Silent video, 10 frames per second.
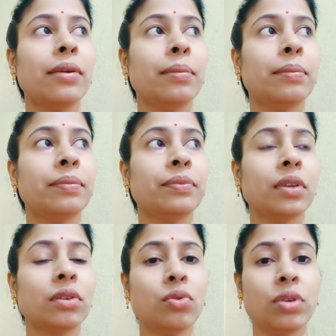আর
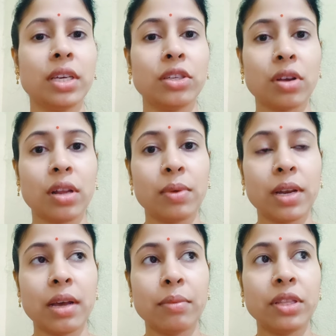ননিকে
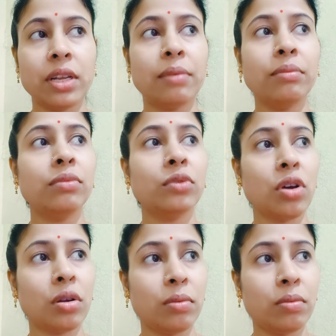সকালবেলা আমি দিলাম